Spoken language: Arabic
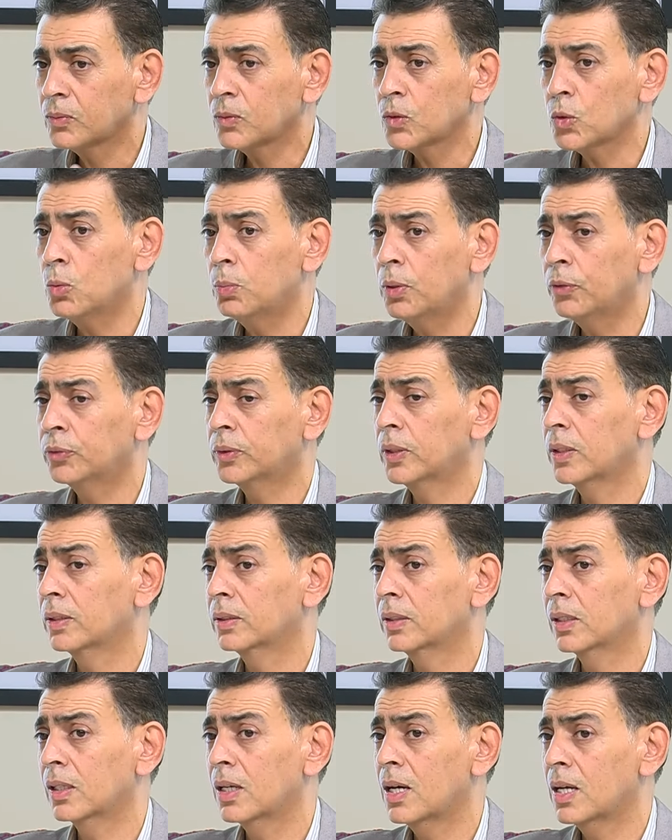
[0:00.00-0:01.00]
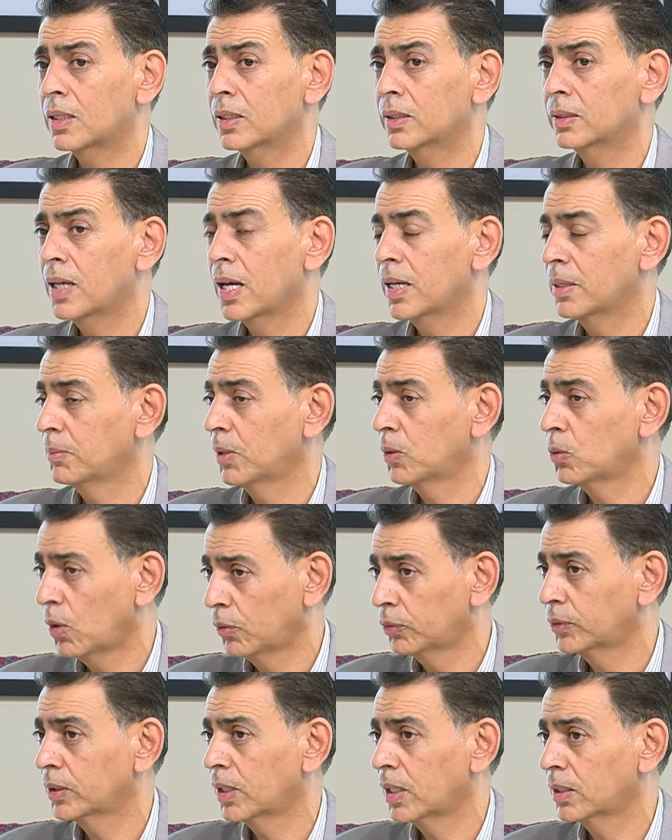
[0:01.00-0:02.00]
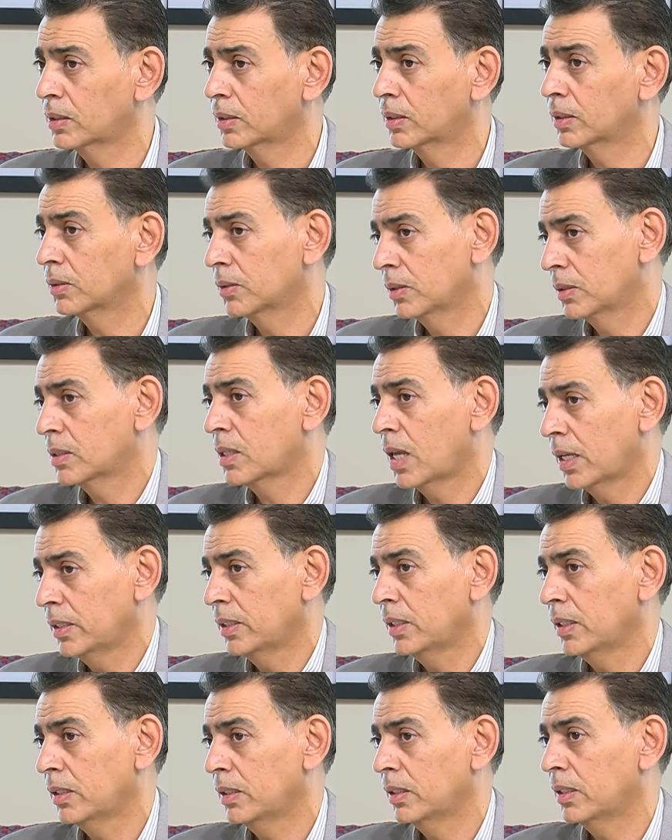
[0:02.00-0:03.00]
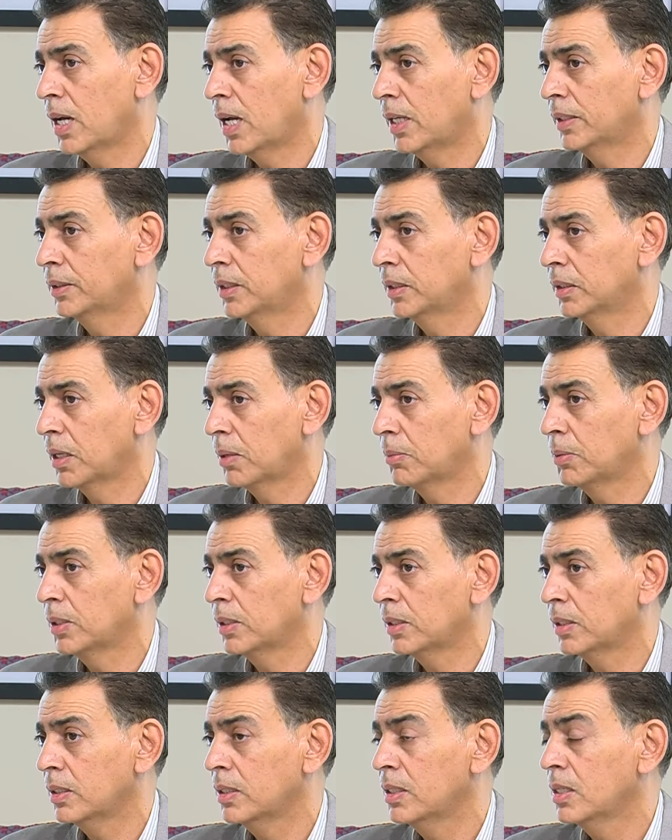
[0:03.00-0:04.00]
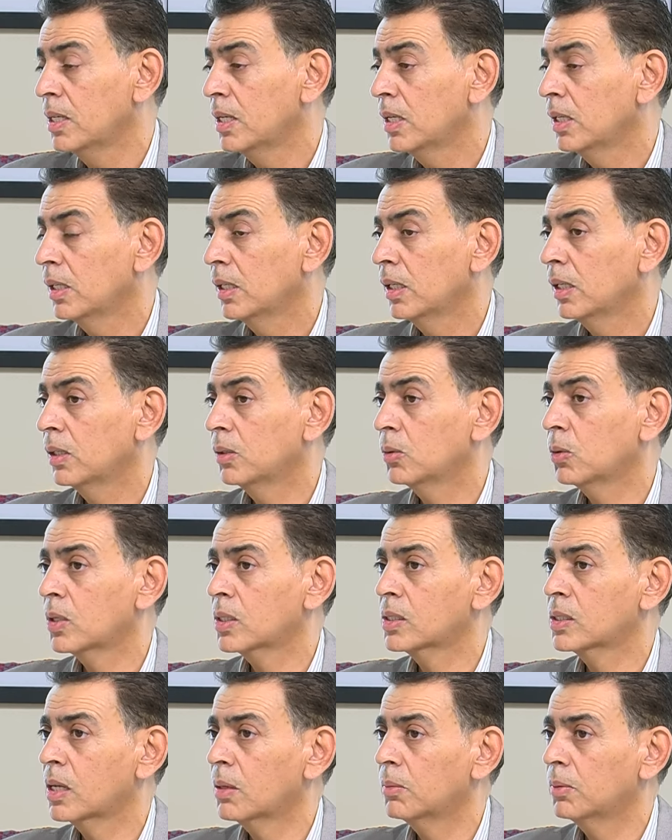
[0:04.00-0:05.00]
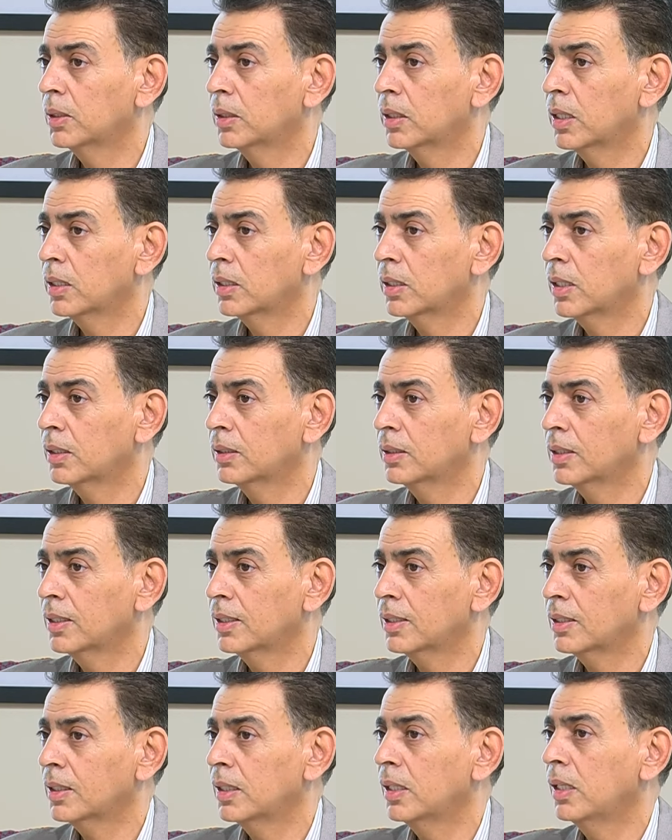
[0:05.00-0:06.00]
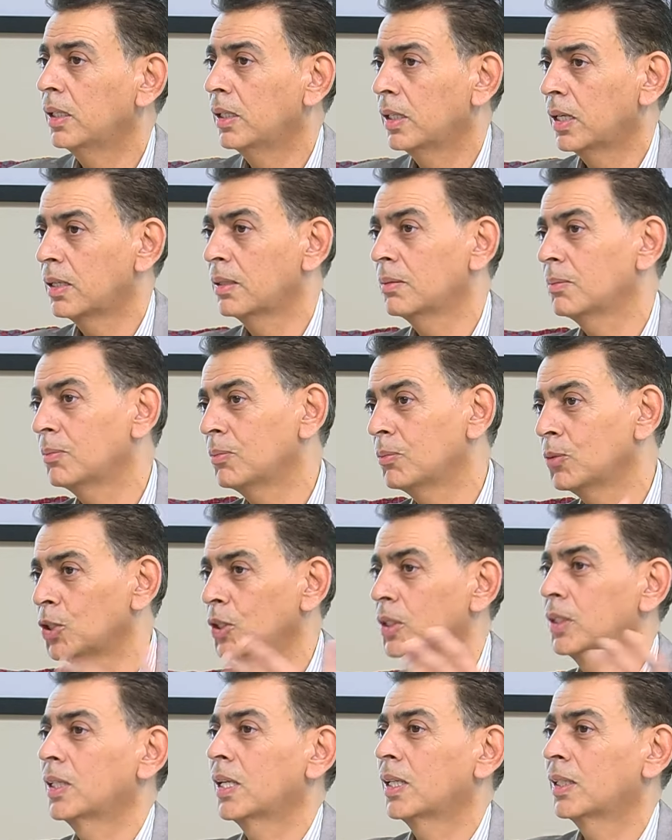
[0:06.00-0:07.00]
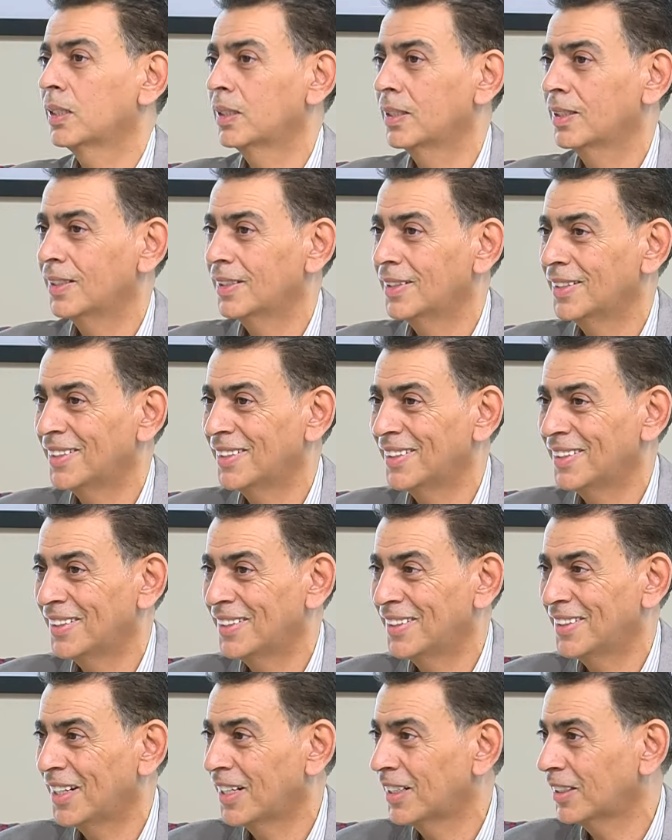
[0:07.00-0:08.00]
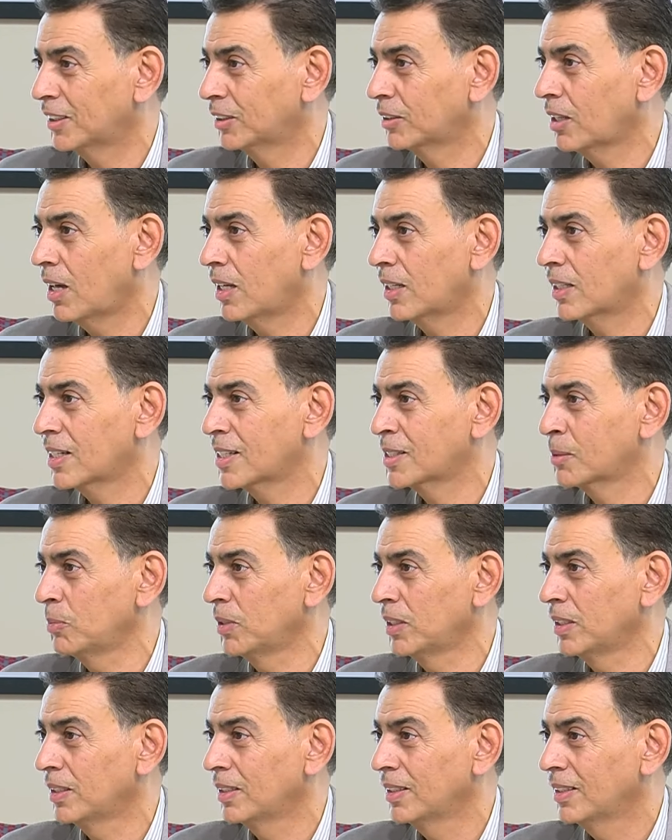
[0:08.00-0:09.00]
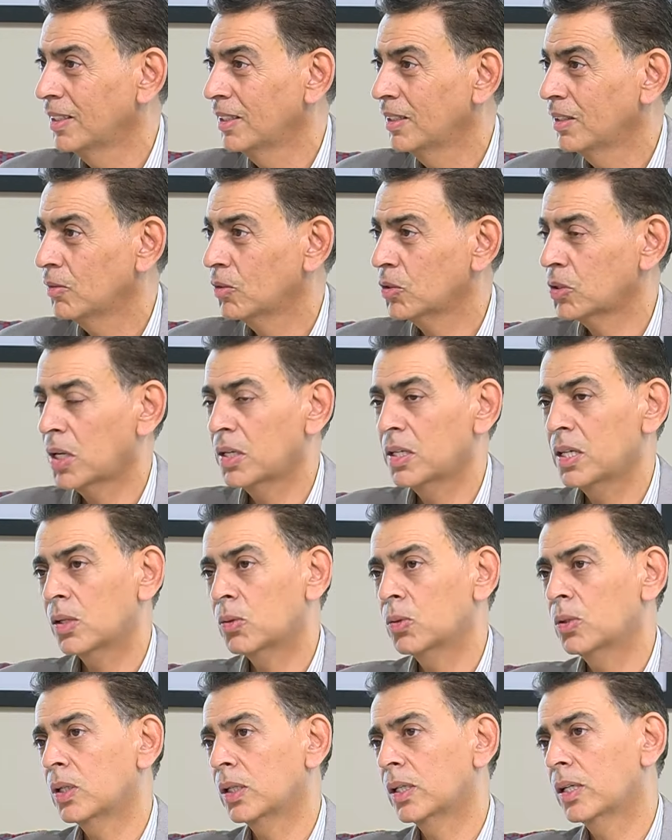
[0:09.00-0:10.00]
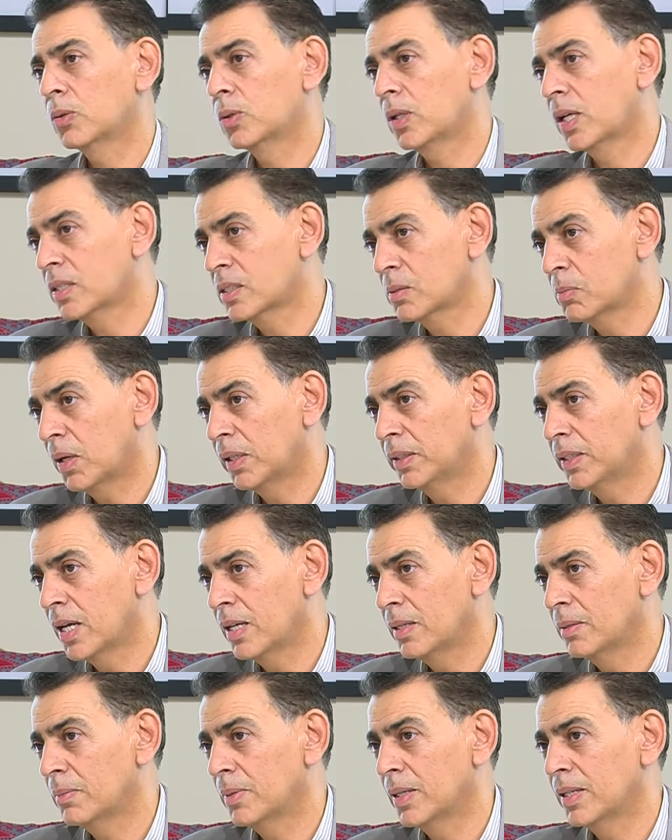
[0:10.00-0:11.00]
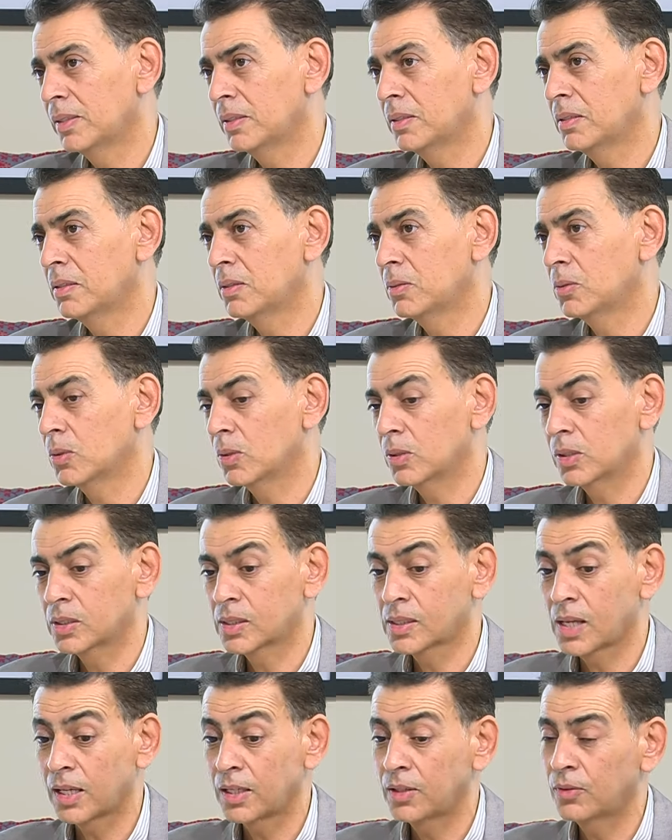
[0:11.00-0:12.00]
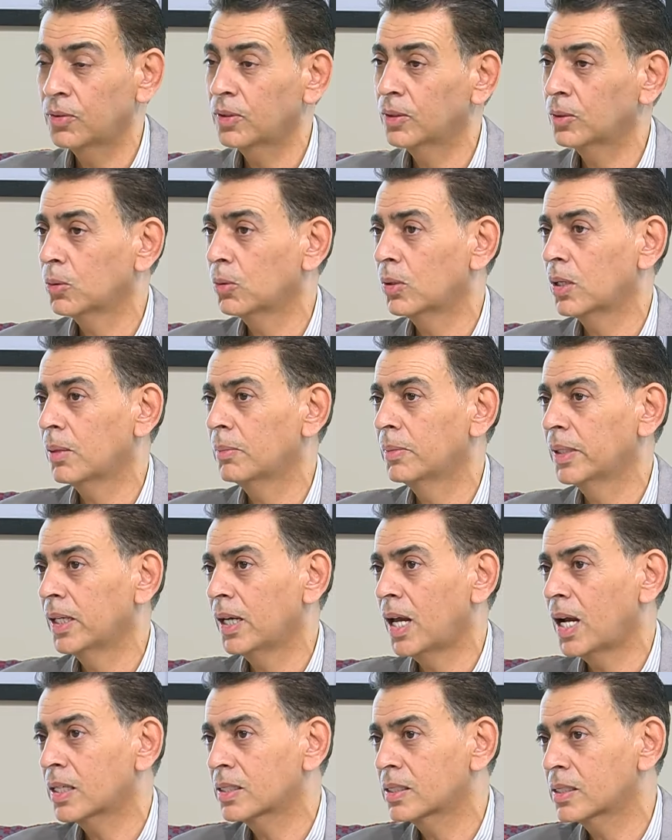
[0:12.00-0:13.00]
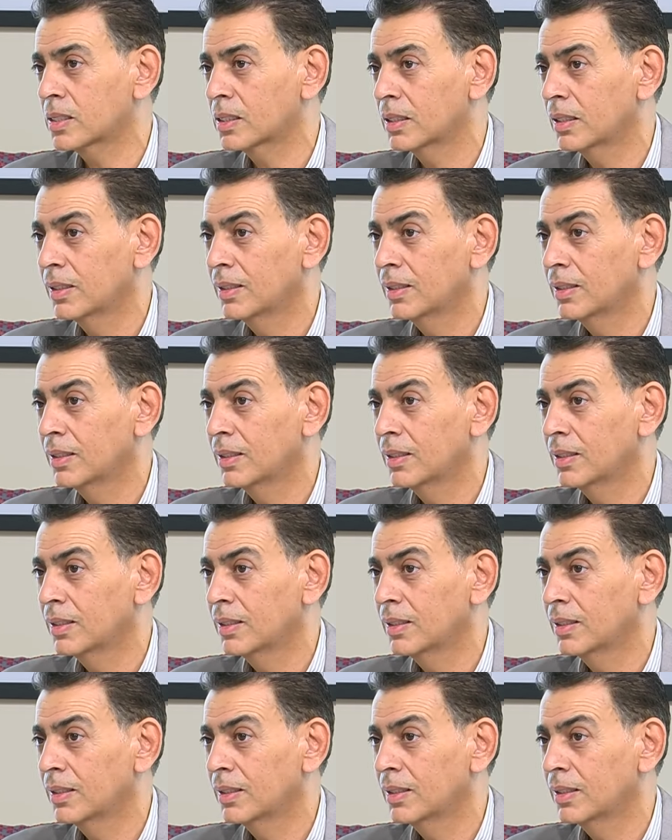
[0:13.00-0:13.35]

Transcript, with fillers: وبيفترض القارئ دائما وافتراض صحيح الى حد كبير انه رسام الكاريكاتير النا مش لل... للقطاع الرسمي عشان هيك كنا كنا نسمع دائما انه الصحيفه تقرا من العكس